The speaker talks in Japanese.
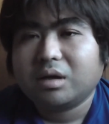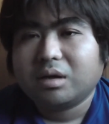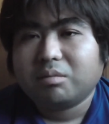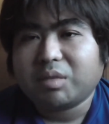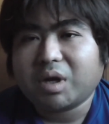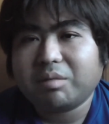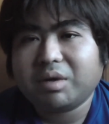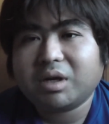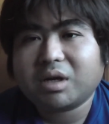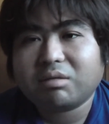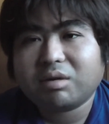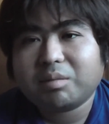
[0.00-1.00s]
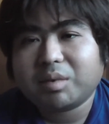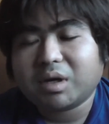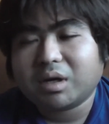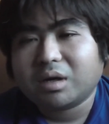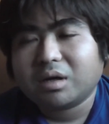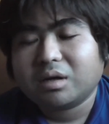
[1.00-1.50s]
まあアメリカは
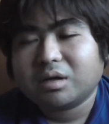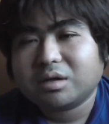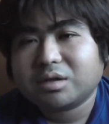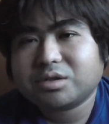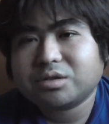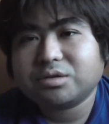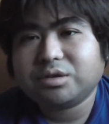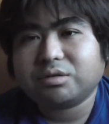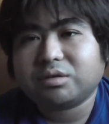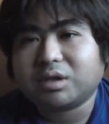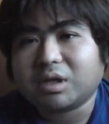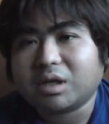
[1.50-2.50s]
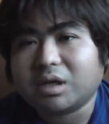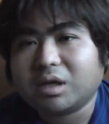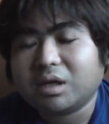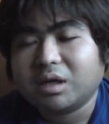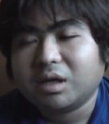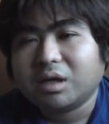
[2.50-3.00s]
まあ州によって
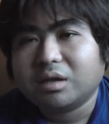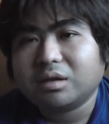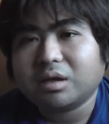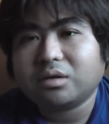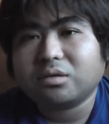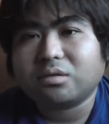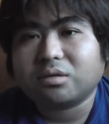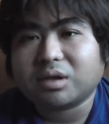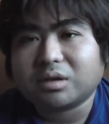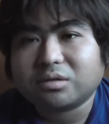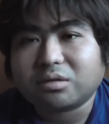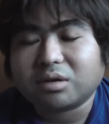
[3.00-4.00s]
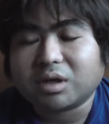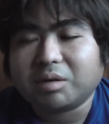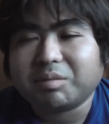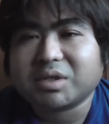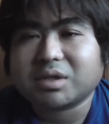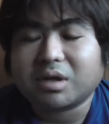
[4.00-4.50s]
ないところとあるところがあり
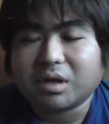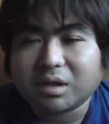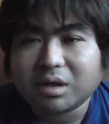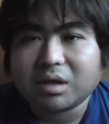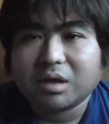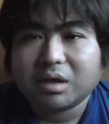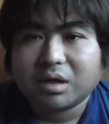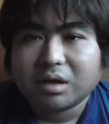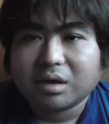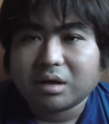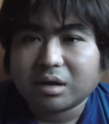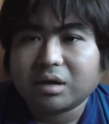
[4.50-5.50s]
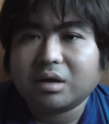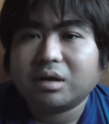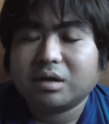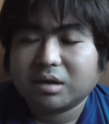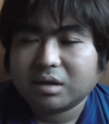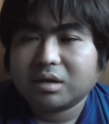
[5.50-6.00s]
ますからね。は
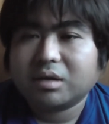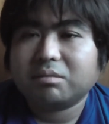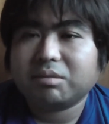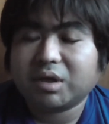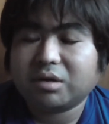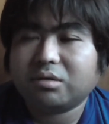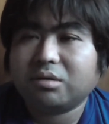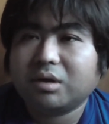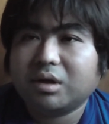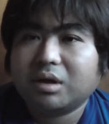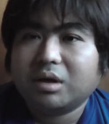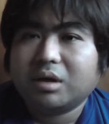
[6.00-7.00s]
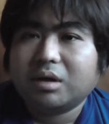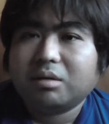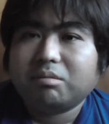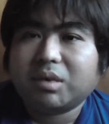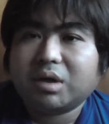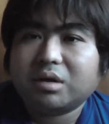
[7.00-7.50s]
い、まあいろいろ
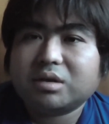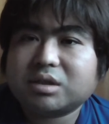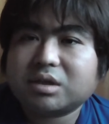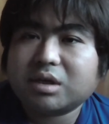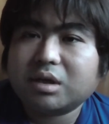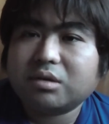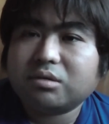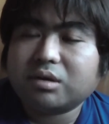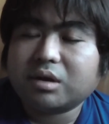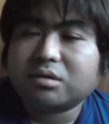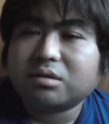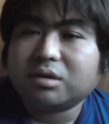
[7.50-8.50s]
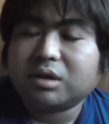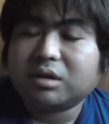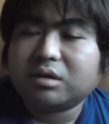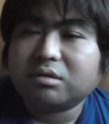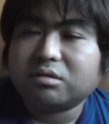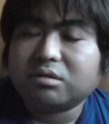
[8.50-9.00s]
まあ刑のない国っ
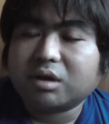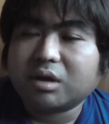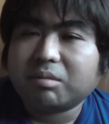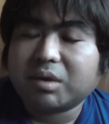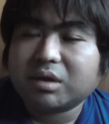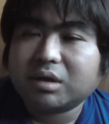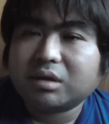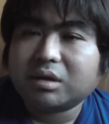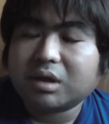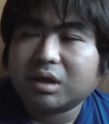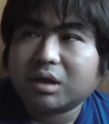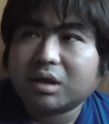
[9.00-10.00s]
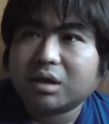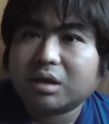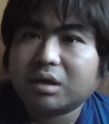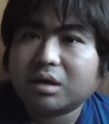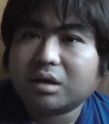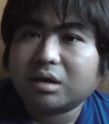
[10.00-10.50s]
ていうのはまあ大体
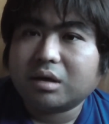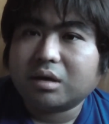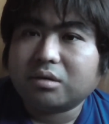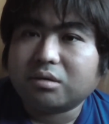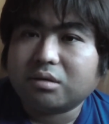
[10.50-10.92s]
なんて